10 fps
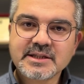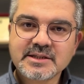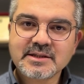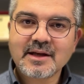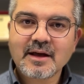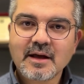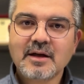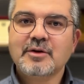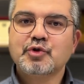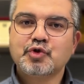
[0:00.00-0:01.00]
için de
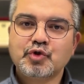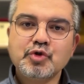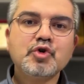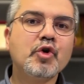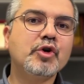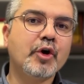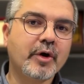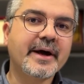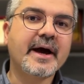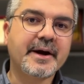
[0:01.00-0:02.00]
şunu söylüyor
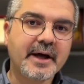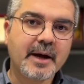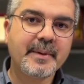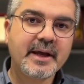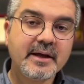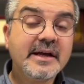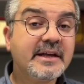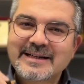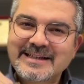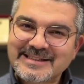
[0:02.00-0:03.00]
kararname.
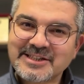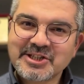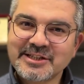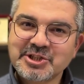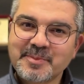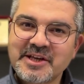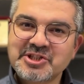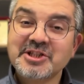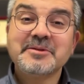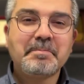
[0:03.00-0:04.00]
Kısa çalışma
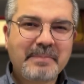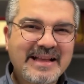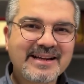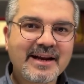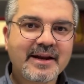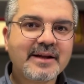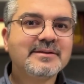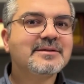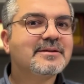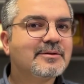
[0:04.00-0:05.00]
için belirlenen
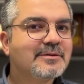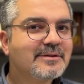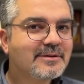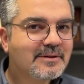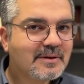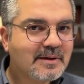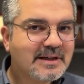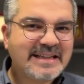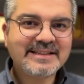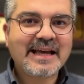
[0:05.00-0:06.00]

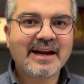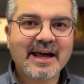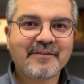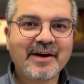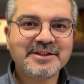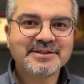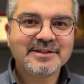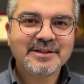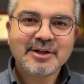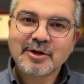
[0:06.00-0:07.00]
kriterler var.
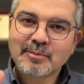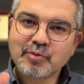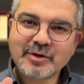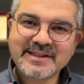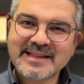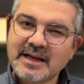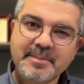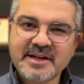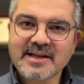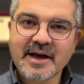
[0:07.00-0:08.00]
Bu kriterler
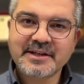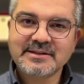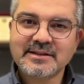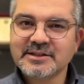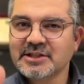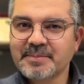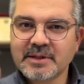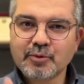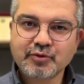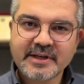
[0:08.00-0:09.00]
biraz ayrıntılı işte
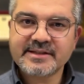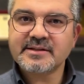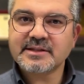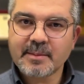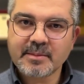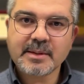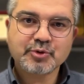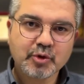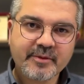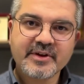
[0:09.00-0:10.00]
prim gün sayısını
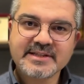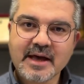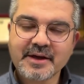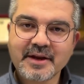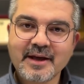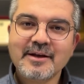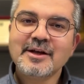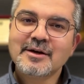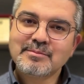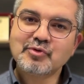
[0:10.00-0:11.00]
tamamlamış olma vesaire.
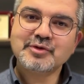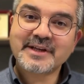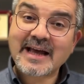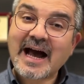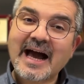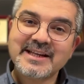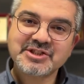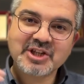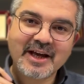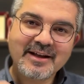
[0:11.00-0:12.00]
Bunları
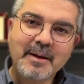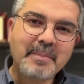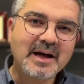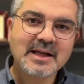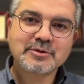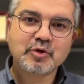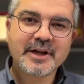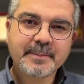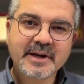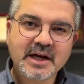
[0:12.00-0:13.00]
ayrıca bağlantı
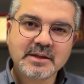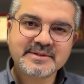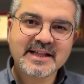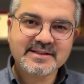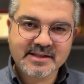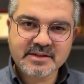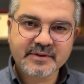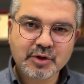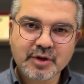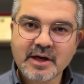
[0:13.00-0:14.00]
olarak bırakalım isterseniz.
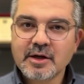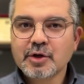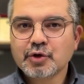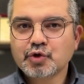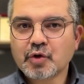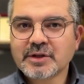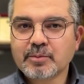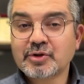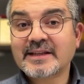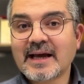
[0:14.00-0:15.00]
Videoda çok da
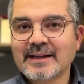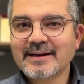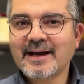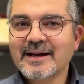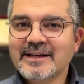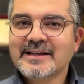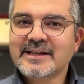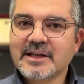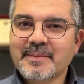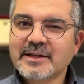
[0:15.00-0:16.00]
bu detaylara
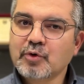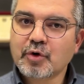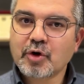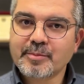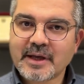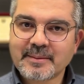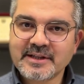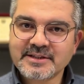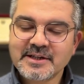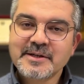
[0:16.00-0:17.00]
girmek doğru
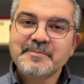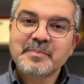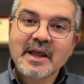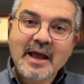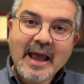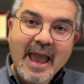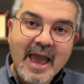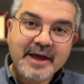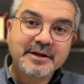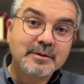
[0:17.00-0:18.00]
olmayabilir.
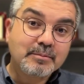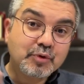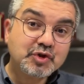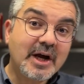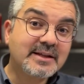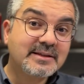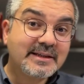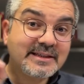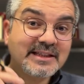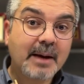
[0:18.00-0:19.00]
Eğer bu
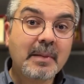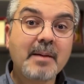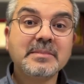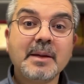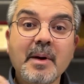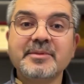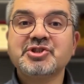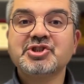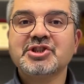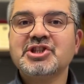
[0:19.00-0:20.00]
şartları
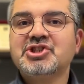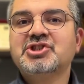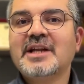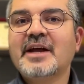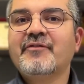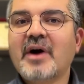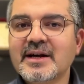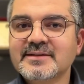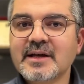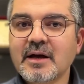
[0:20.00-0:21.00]
tamamlamamış işçiler
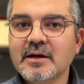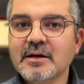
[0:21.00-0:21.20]
varsa